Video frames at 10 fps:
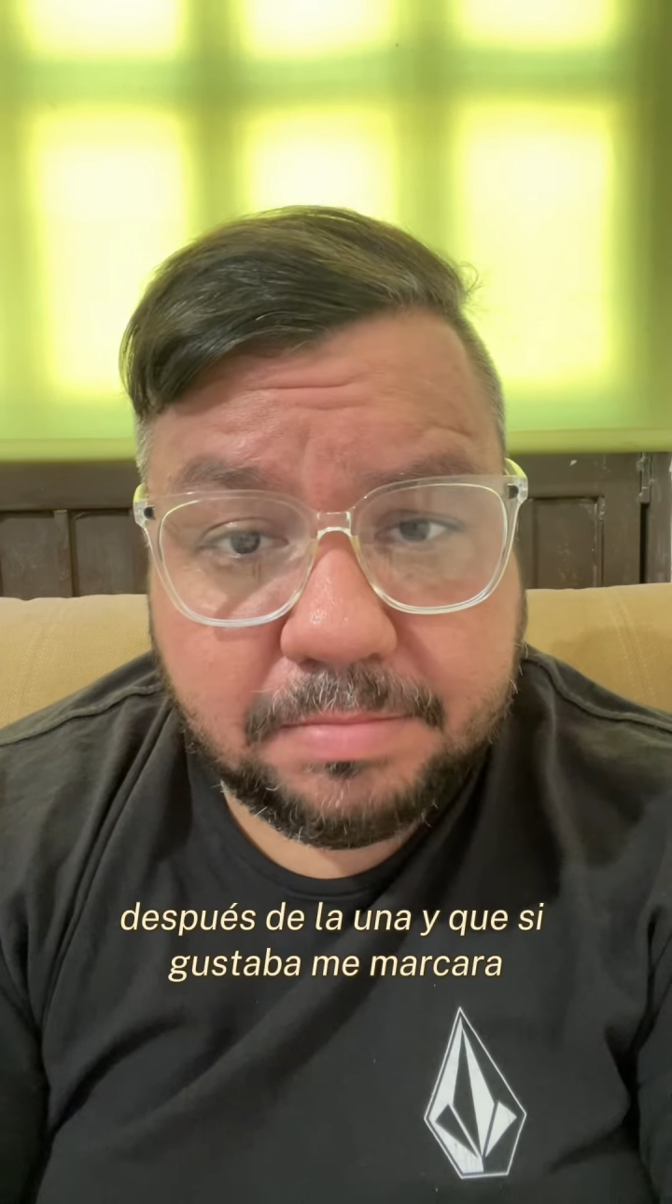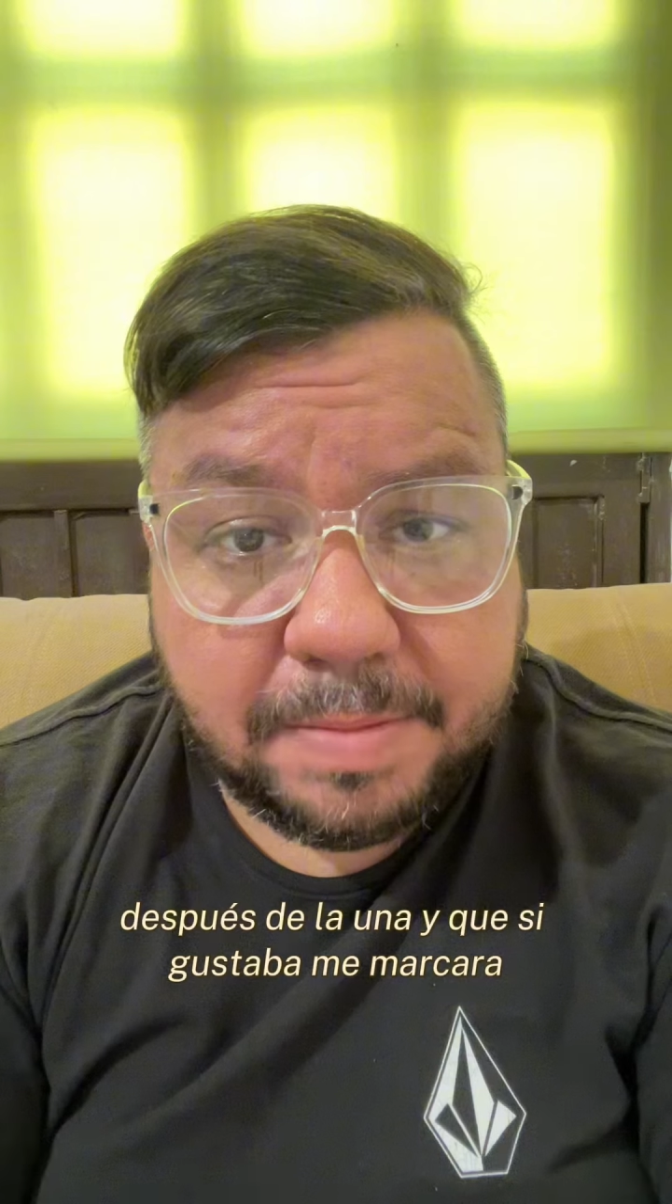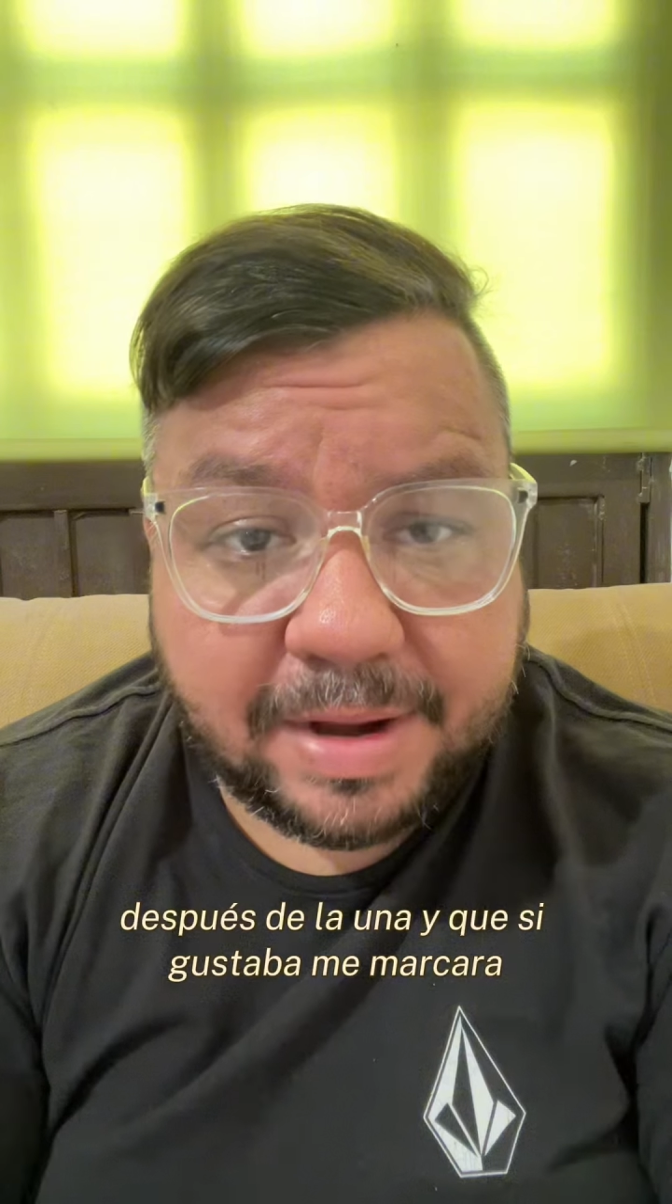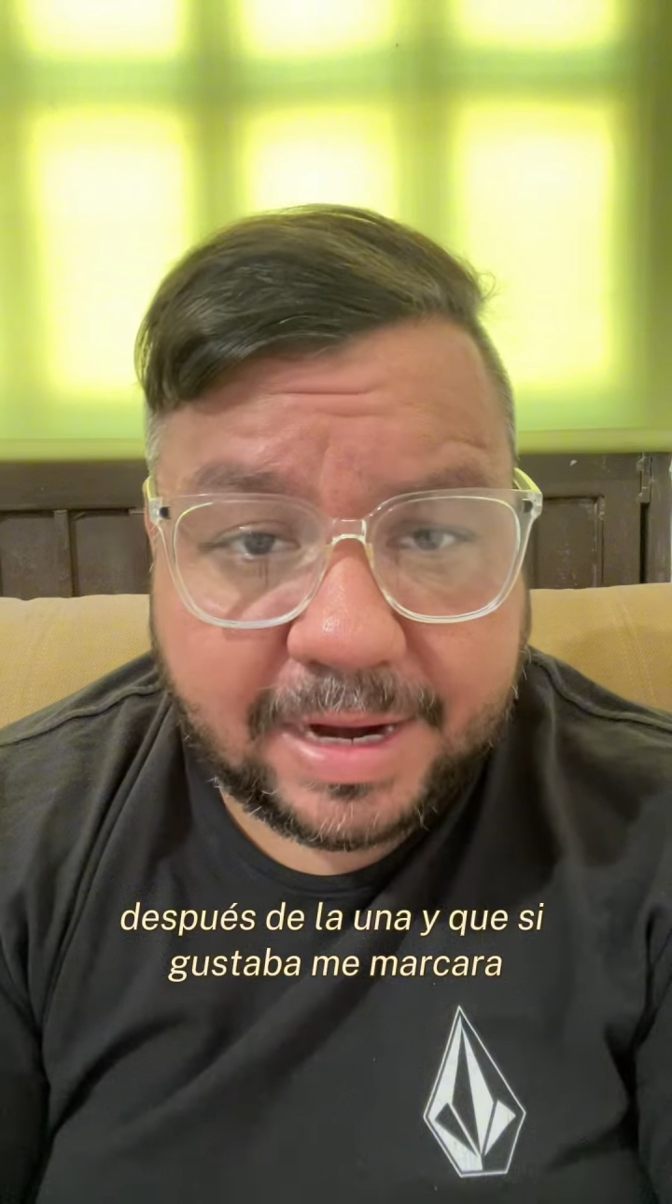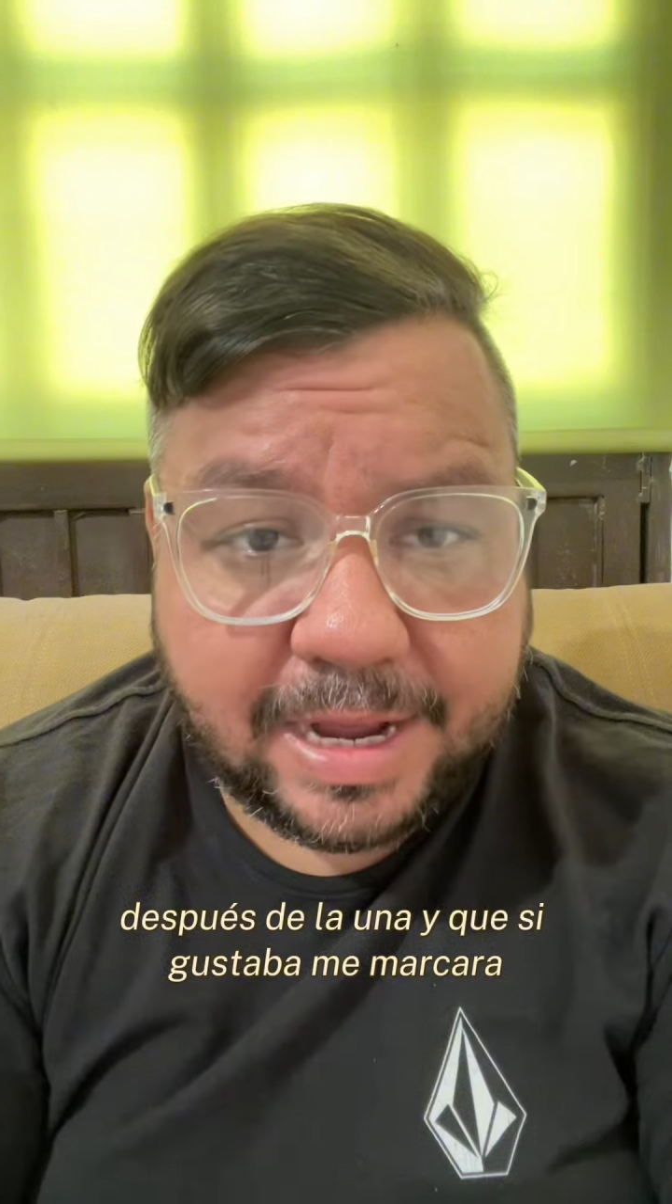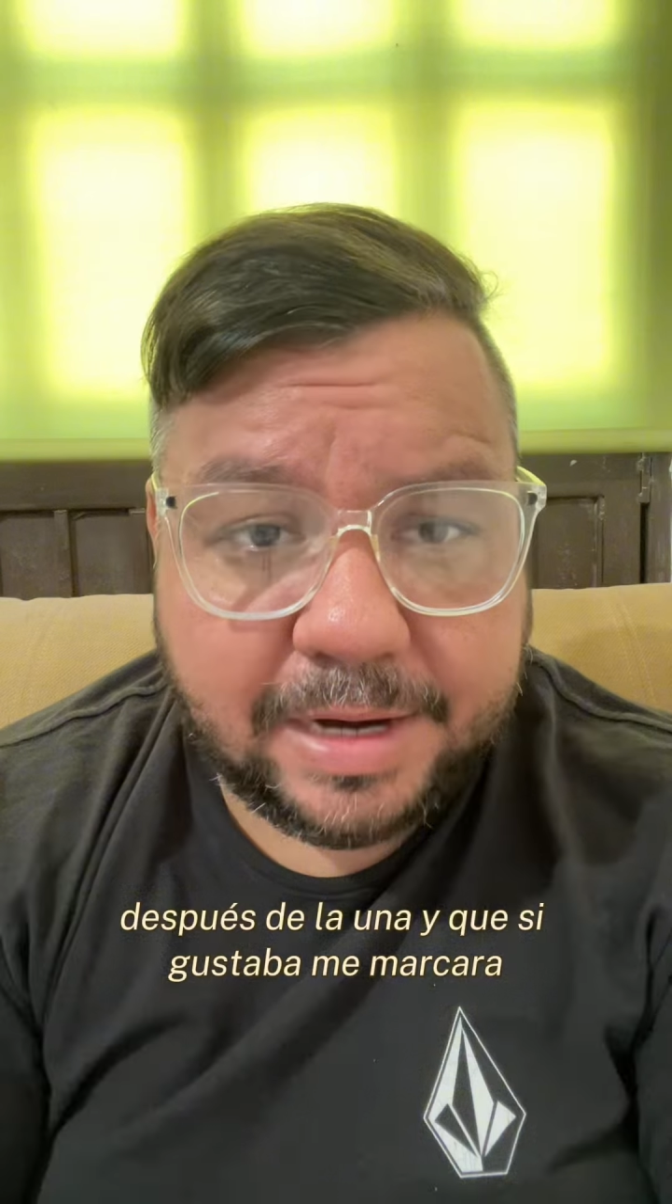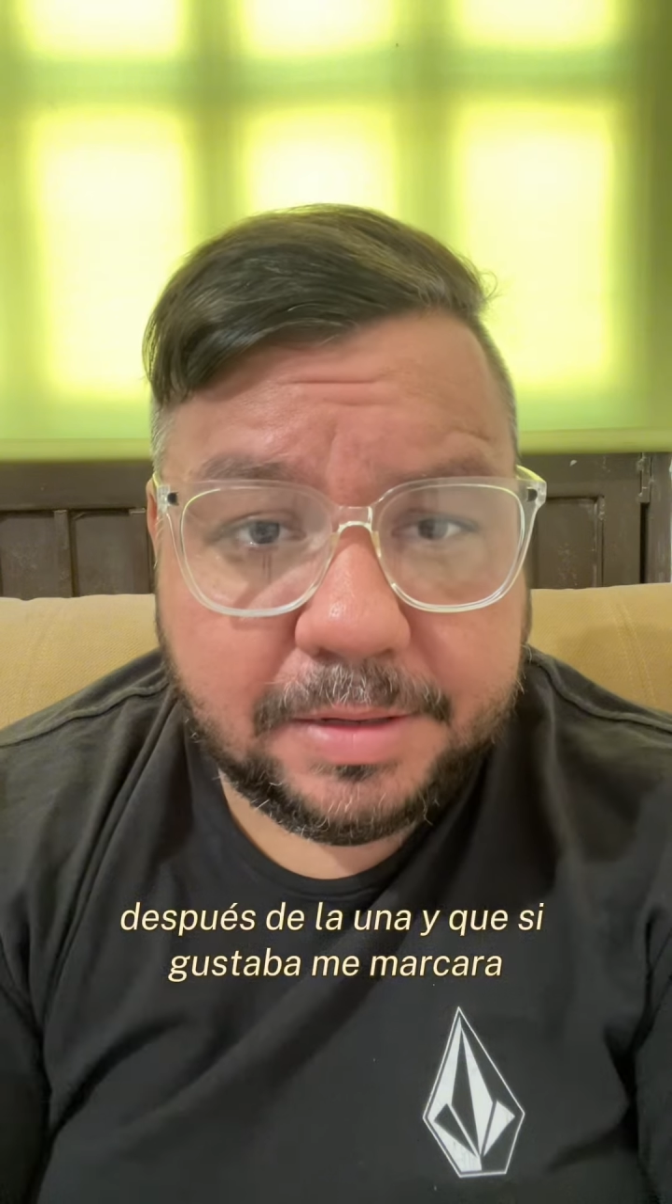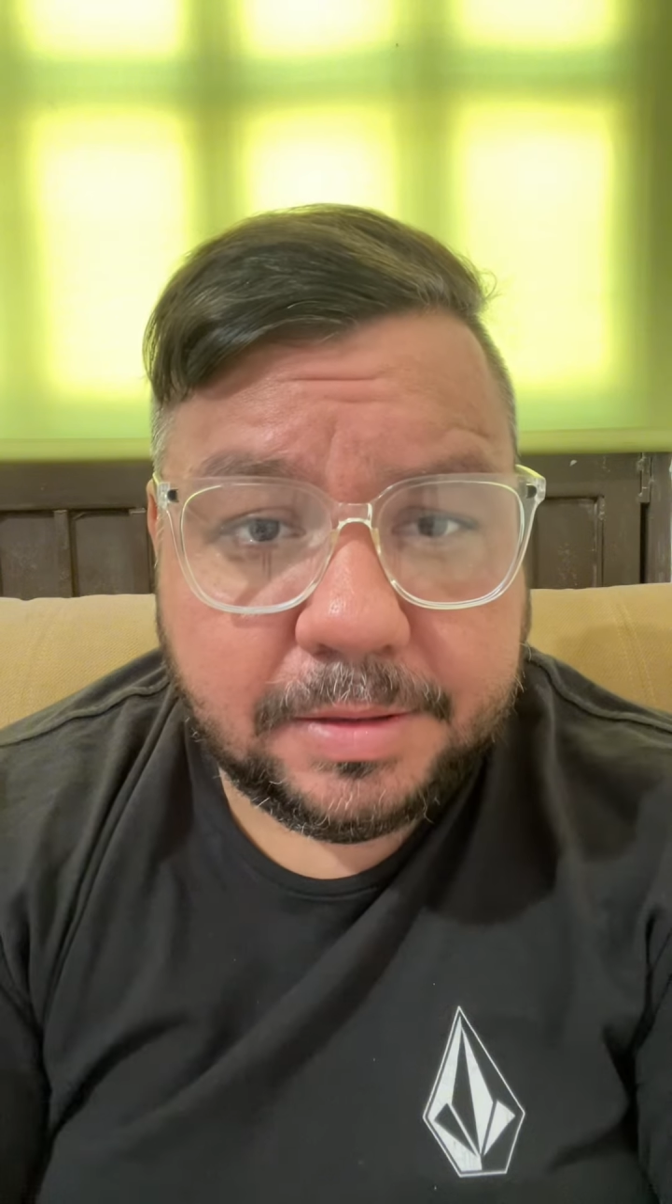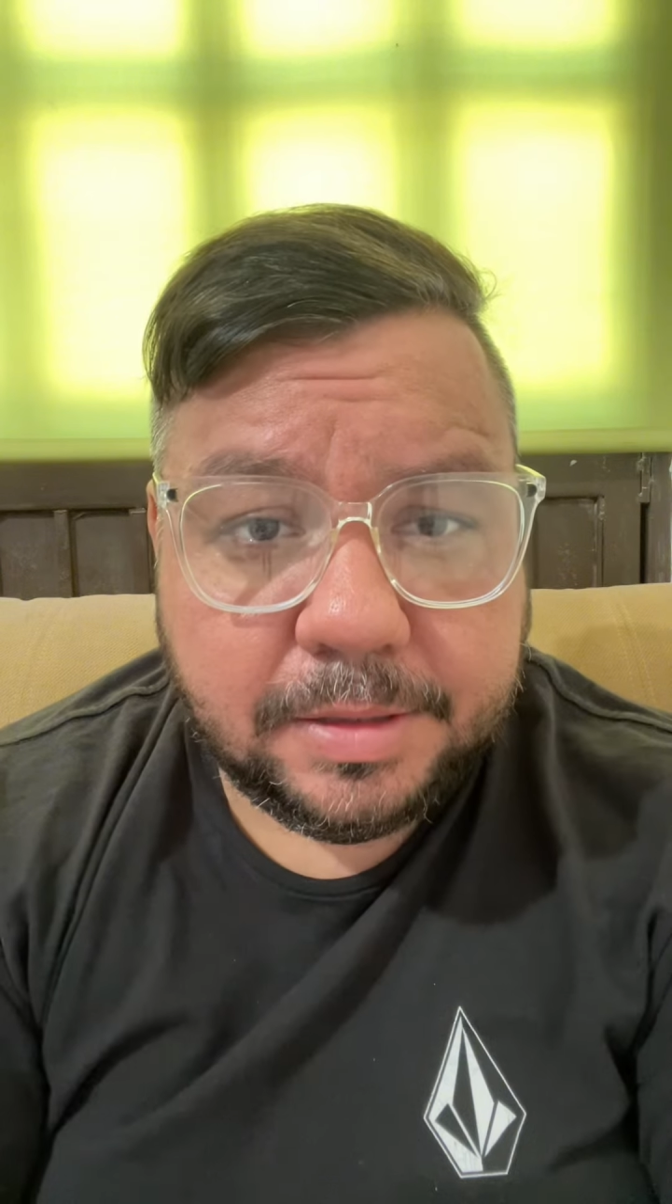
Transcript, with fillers: me marcara.